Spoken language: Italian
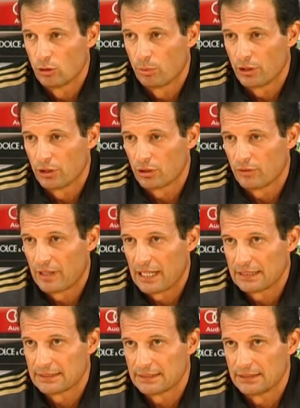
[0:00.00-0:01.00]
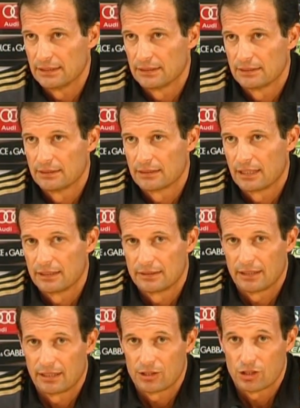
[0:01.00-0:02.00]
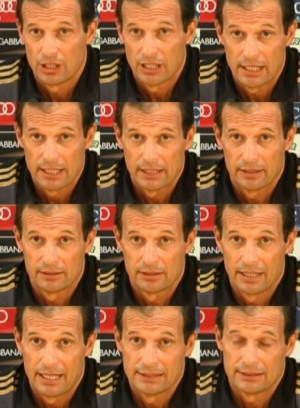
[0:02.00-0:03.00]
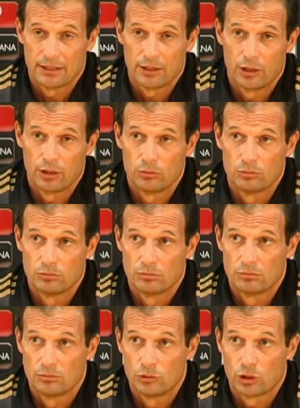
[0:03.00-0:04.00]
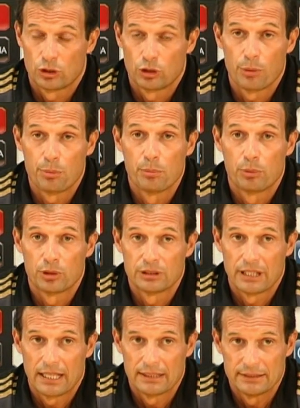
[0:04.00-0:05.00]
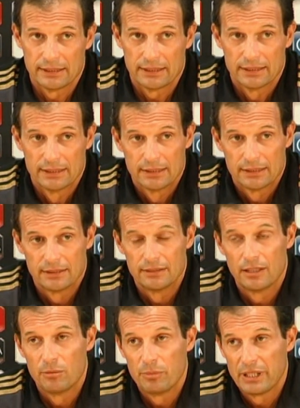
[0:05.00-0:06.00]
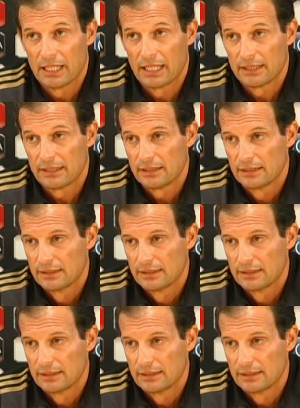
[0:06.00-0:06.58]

dopo ritrovarsi a trascinare, a essere un giocatore più importante del Milan